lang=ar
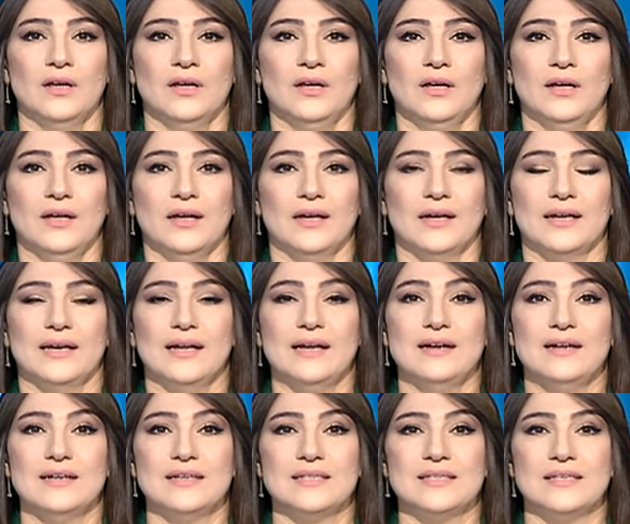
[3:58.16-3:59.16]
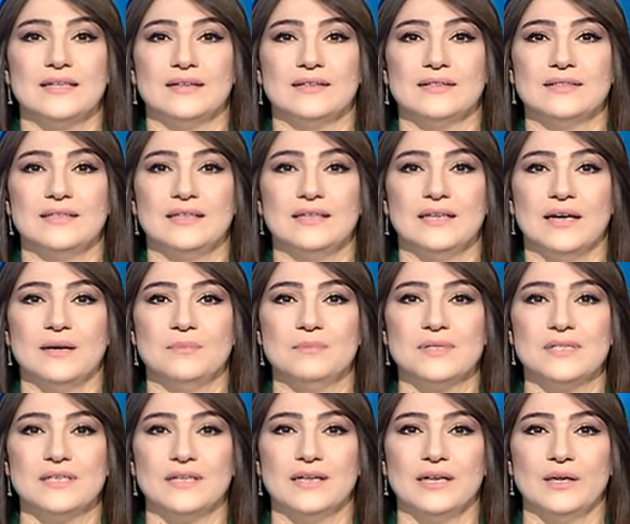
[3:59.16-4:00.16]
خلال زيارته
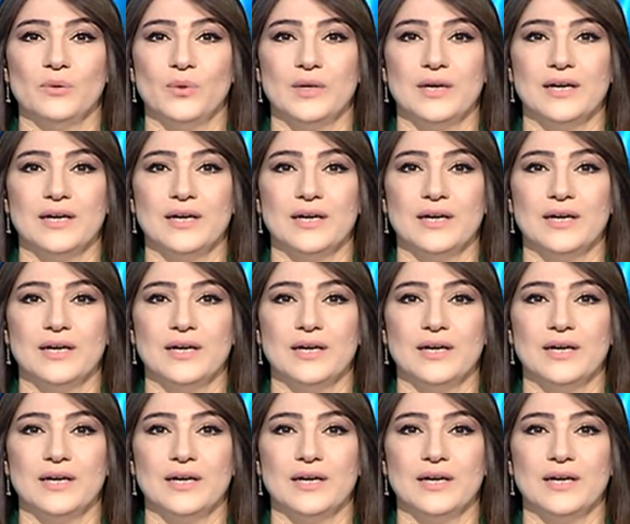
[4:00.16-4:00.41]
أمس إلى ولاية